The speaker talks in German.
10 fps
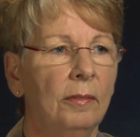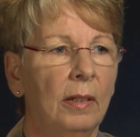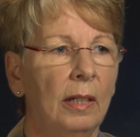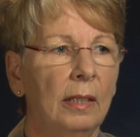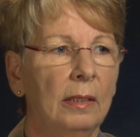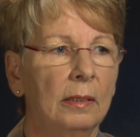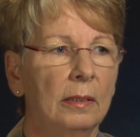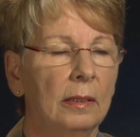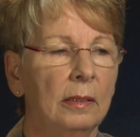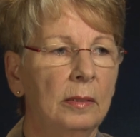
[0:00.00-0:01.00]
weil
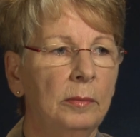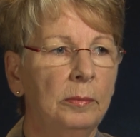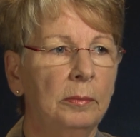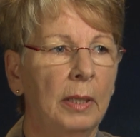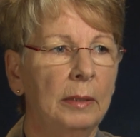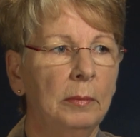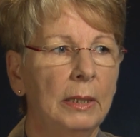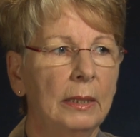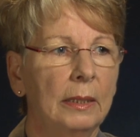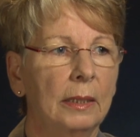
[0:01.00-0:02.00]
ähm, man
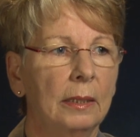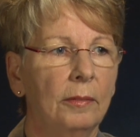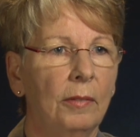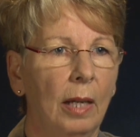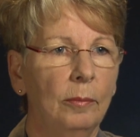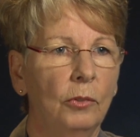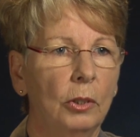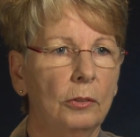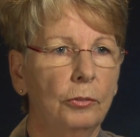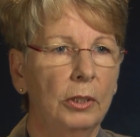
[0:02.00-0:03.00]
mich werben
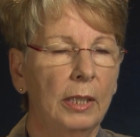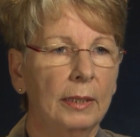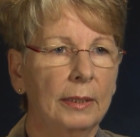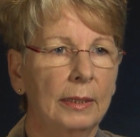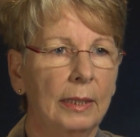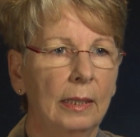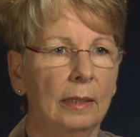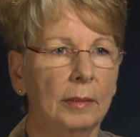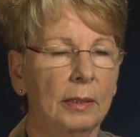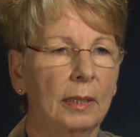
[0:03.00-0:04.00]
wollte für die
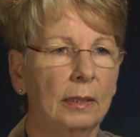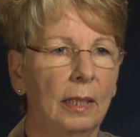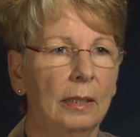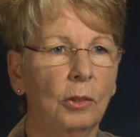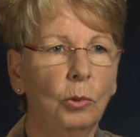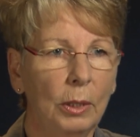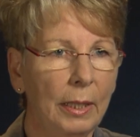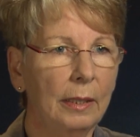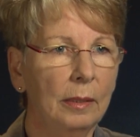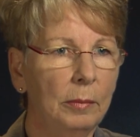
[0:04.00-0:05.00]
SED. Das hat eine
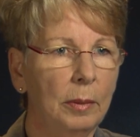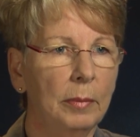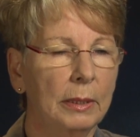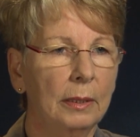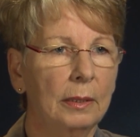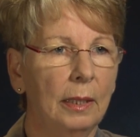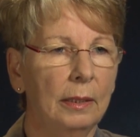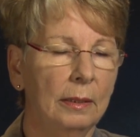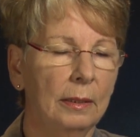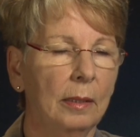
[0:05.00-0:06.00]
Kollegin mir
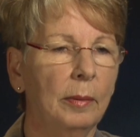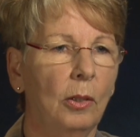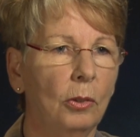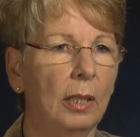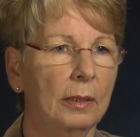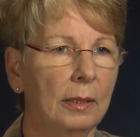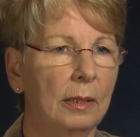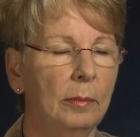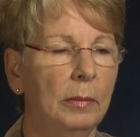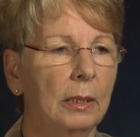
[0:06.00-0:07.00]
mitgeteilt, die selber auch
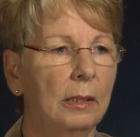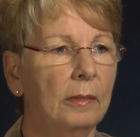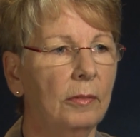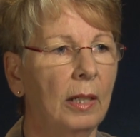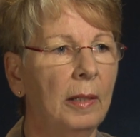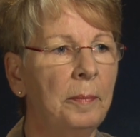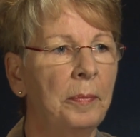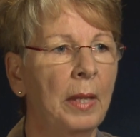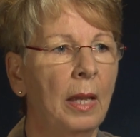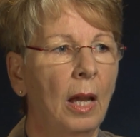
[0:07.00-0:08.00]
SED-Mitglied war.
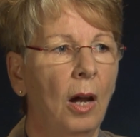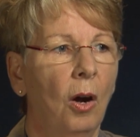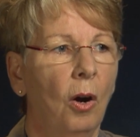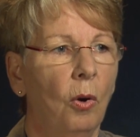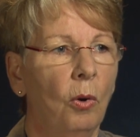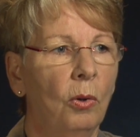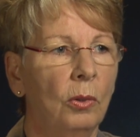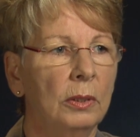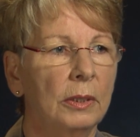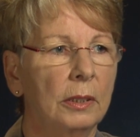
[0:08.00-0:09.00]

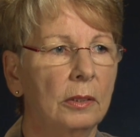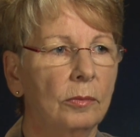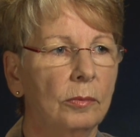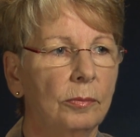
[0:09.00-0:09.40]
Und